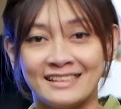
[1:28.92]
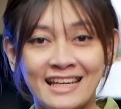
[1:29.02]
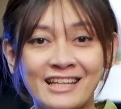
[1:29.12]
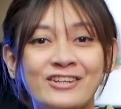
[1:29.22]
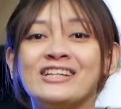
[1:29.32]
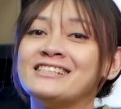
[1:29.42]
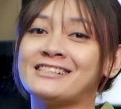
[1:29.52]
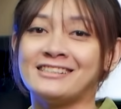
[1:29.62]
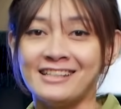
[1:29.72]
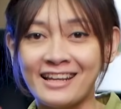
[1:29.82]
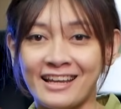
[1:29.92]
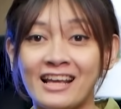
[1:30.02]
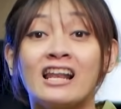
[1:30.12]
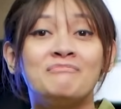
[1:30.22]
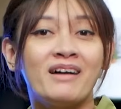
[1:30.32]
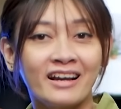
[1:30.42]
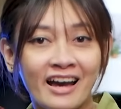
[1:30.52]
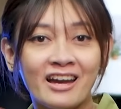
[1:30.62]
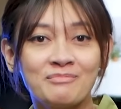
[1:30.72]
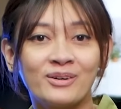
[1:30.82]
Di Indonesia sendiri, lembaga
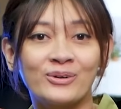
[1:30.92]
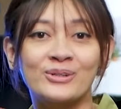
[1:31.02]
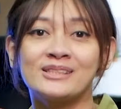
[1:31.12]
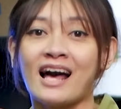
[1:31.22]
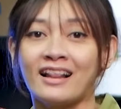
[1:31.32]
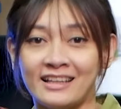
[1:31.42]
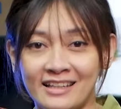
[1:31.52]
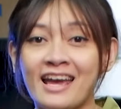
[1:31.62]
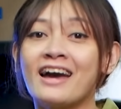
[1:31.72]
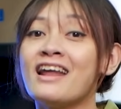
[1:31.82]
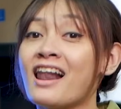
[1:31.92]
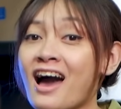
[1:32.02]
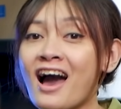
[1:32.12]
yang mengurus hal ini adalah